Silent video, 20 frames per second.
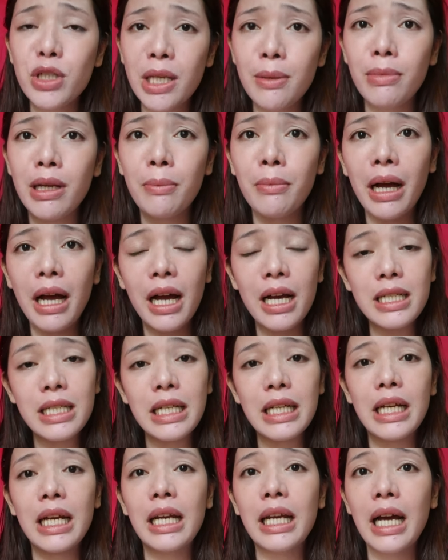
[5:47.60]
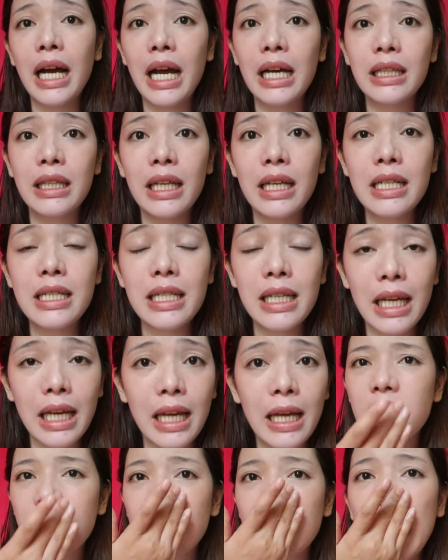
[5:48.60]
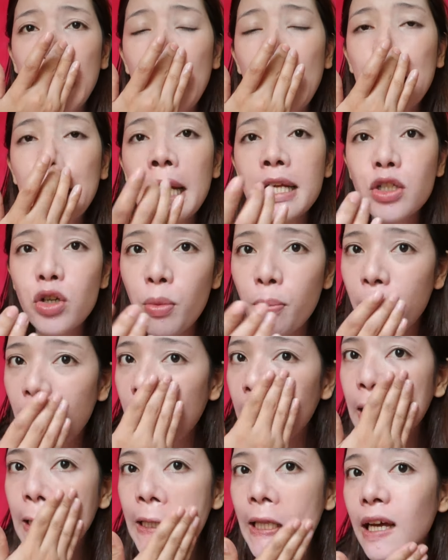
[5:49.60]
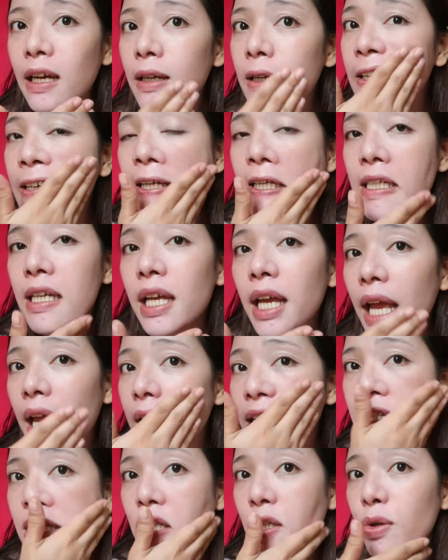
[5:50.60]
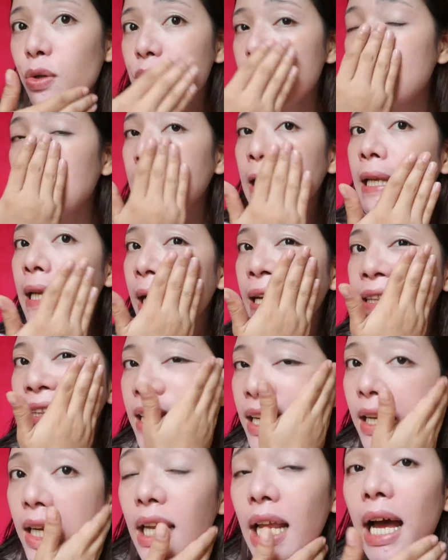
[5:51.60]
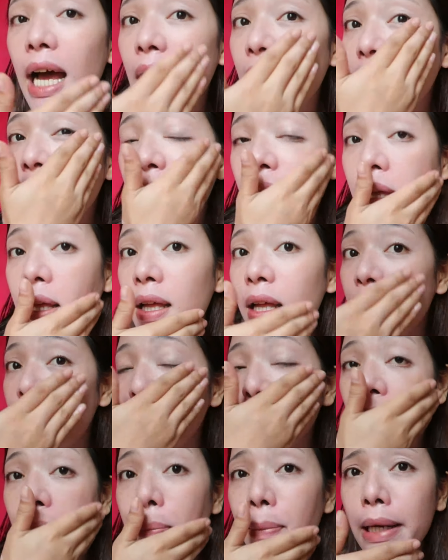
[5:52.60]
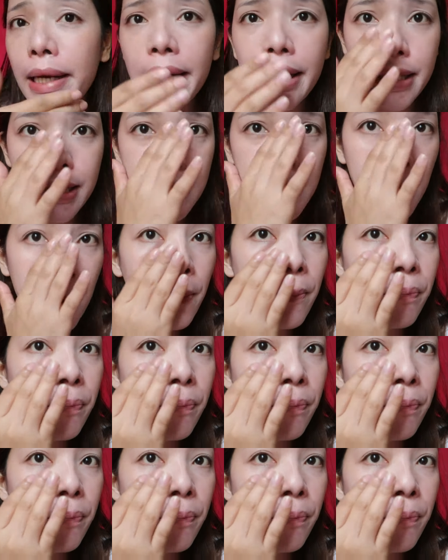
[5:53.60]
Posibleng makakasira ng ating skin. So, dahilan guys kung bakit nag-age yung skin natin ng mabilis.